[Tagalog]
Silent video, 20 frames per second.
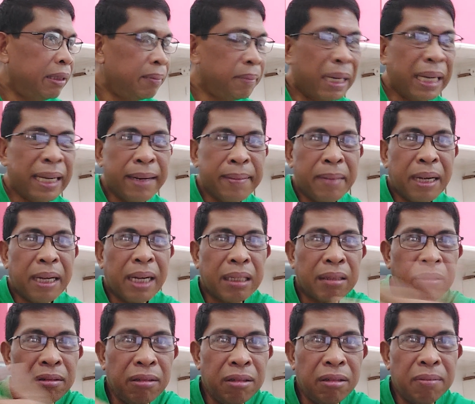para
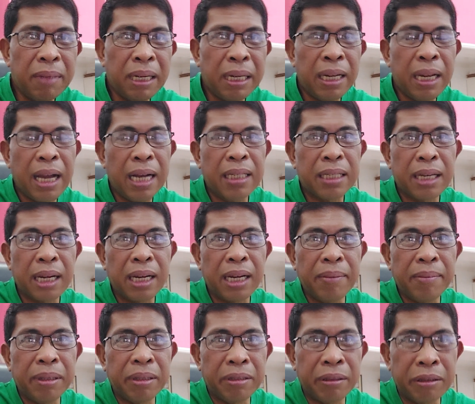makatulong man lang sa
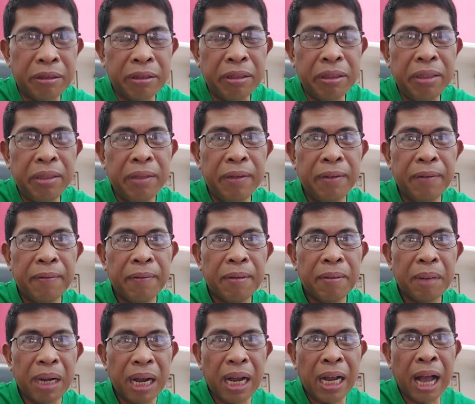neighborhood,
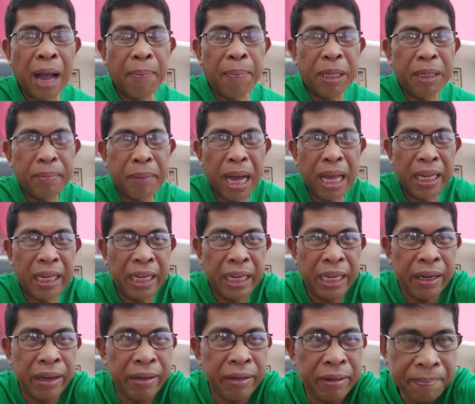mga kapitbahay
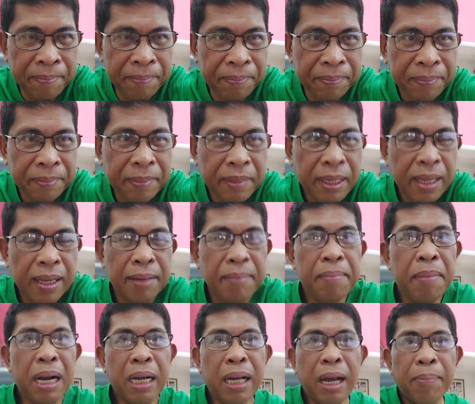ninyo,
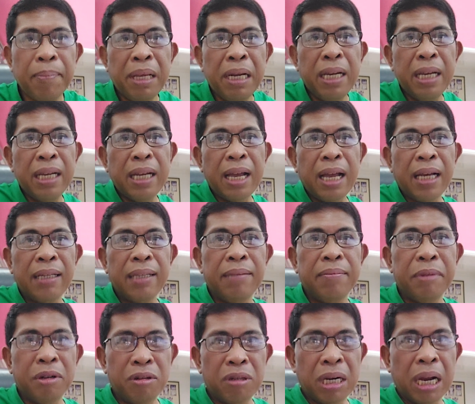makabili
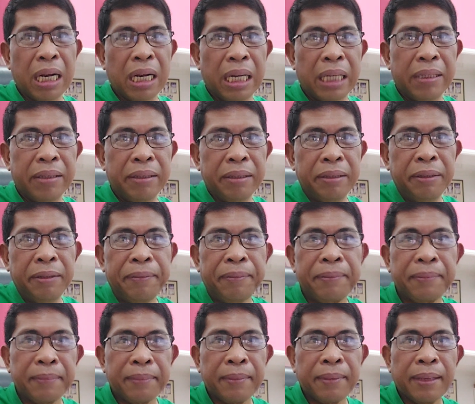ng murang ano,
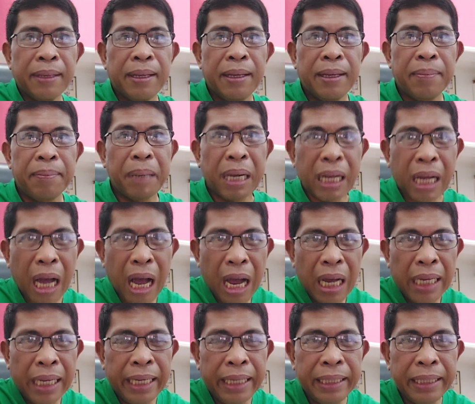
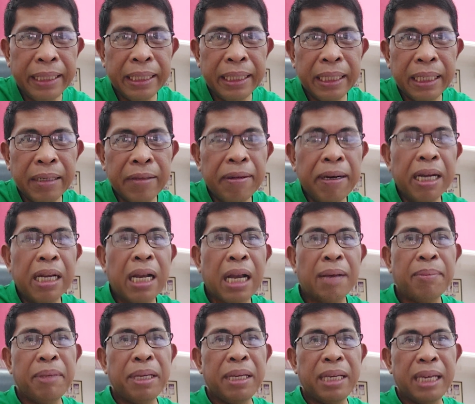pagkain, huwag
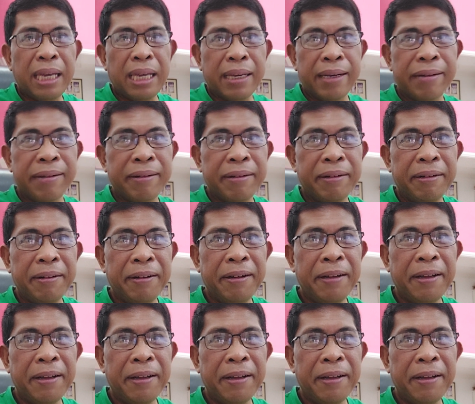kami, Kiko.